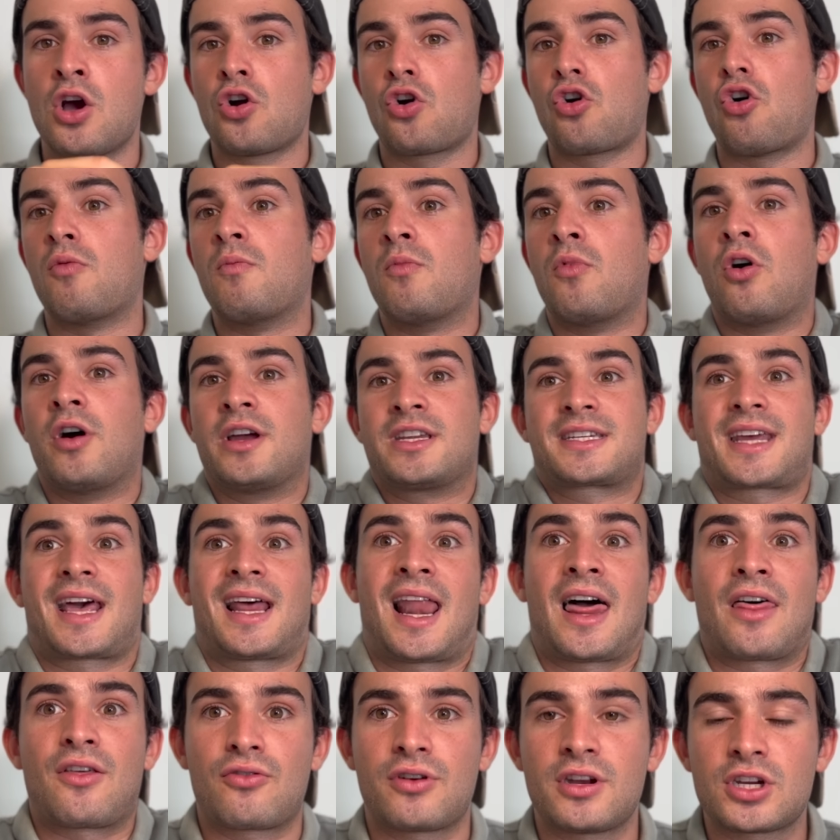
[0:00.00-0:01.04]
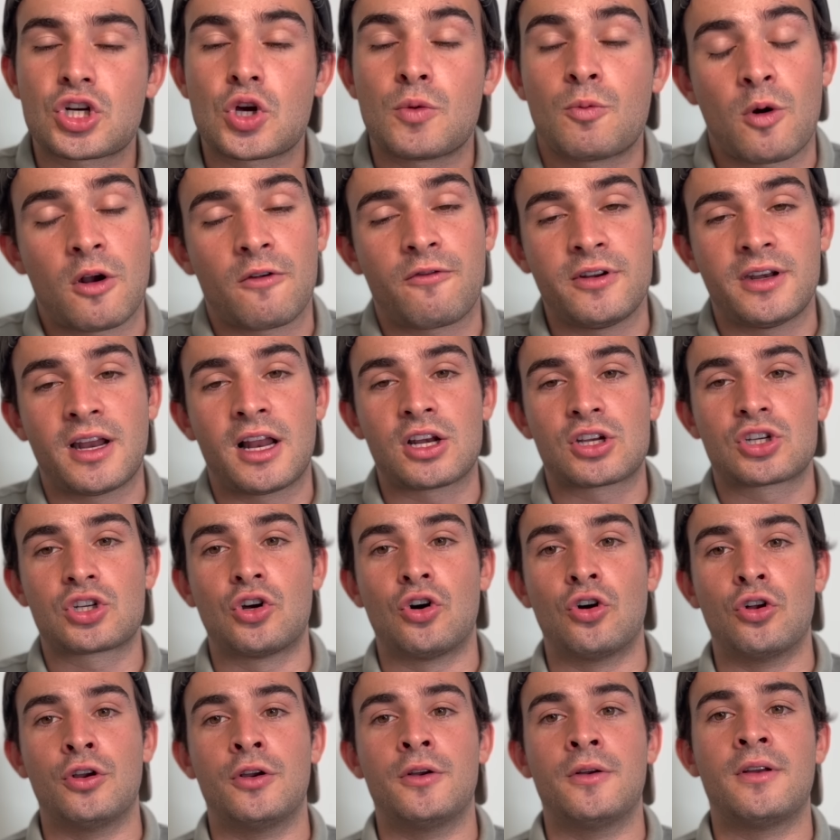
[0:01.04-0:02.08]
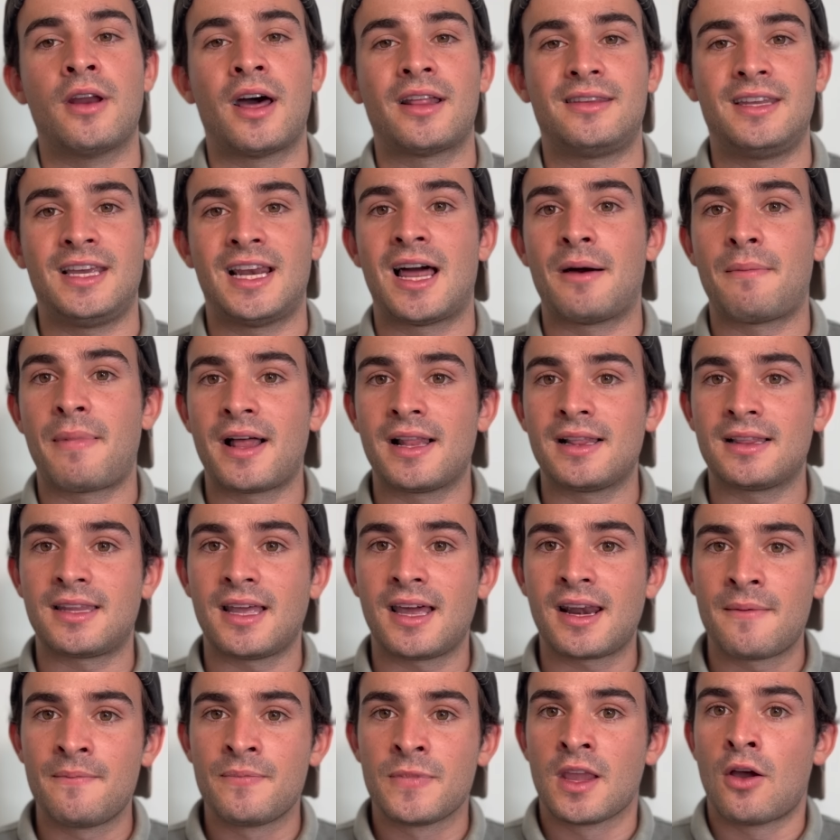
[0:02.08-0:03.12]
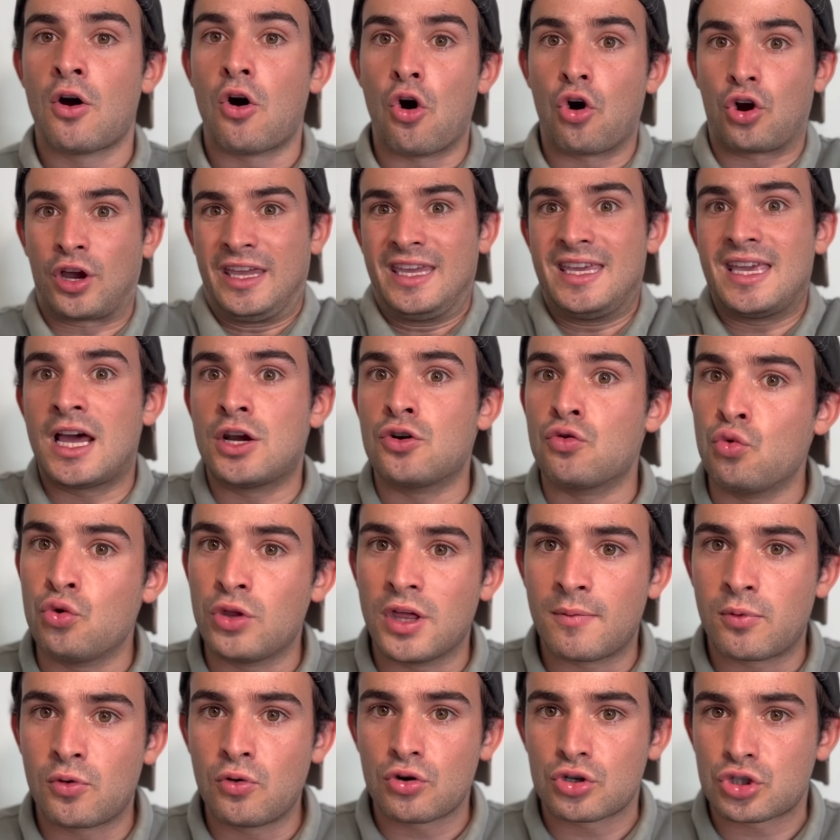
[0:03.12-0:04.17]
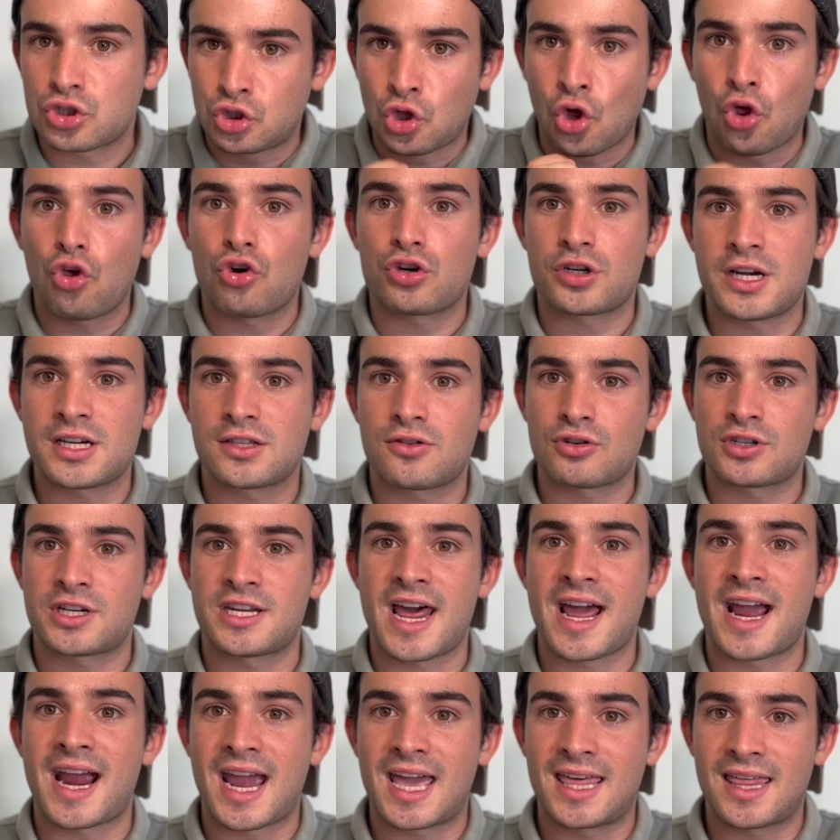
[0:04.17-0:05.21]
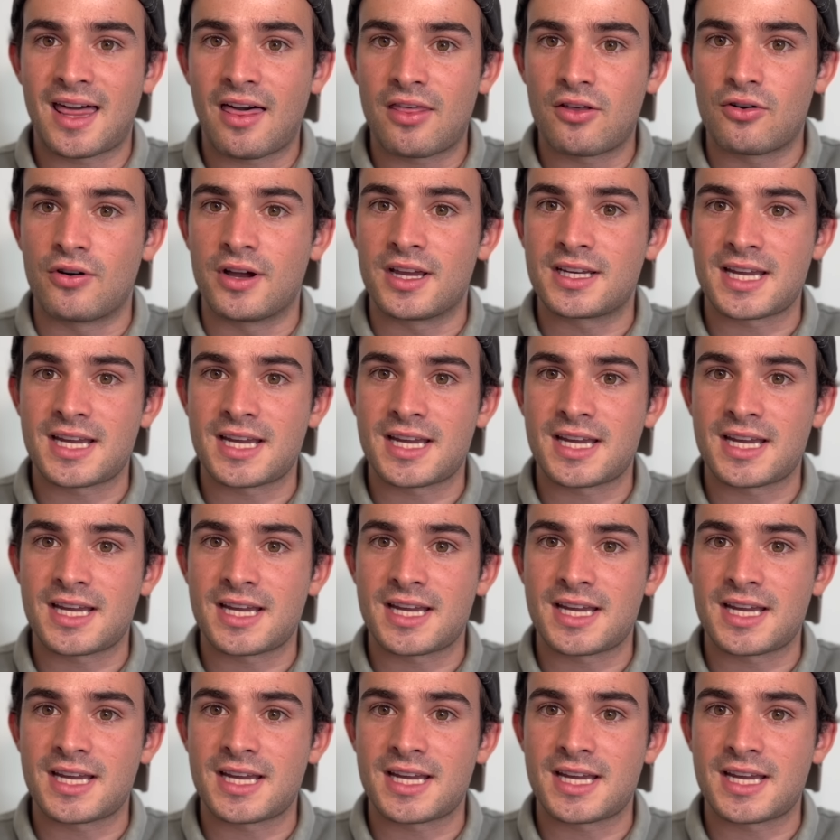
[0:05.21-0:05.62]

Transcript: como escaladores, como al final son Attila Walter o Kian Udebrooks, todos estos se han quedado,